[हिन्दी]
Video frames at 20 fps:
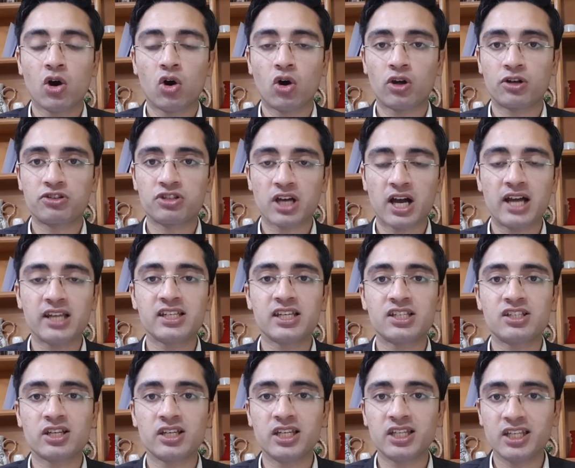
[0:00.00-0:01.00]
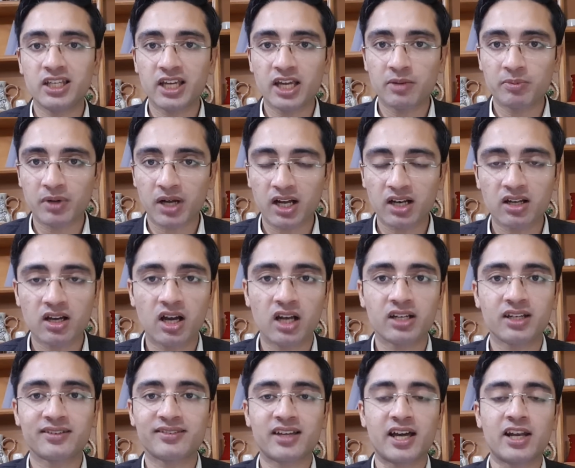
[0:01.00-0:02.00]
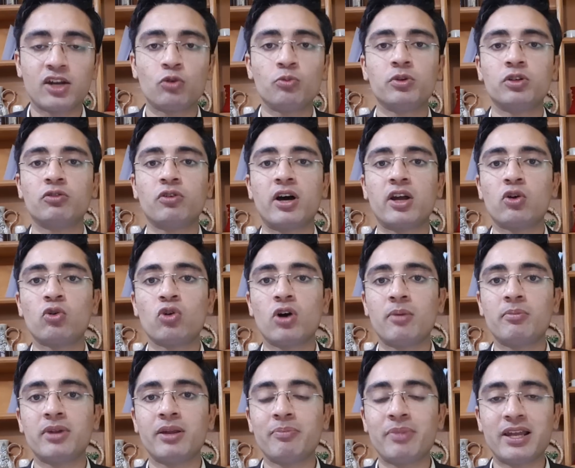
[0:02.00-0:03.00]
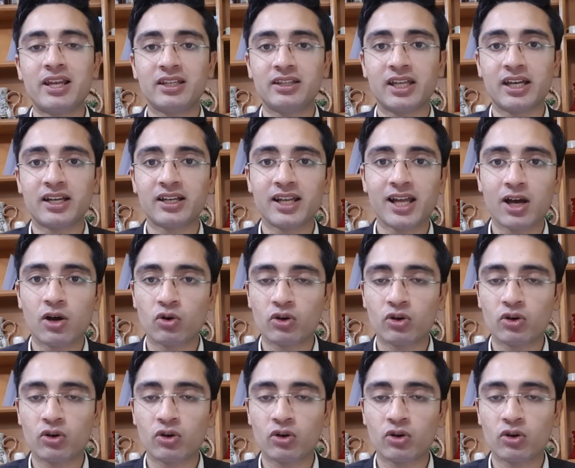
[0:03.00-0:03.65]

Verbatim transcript: और चाल ये चली गई कि इमरान खान के सारे उम्मीदवारों को हमने पहले देखना है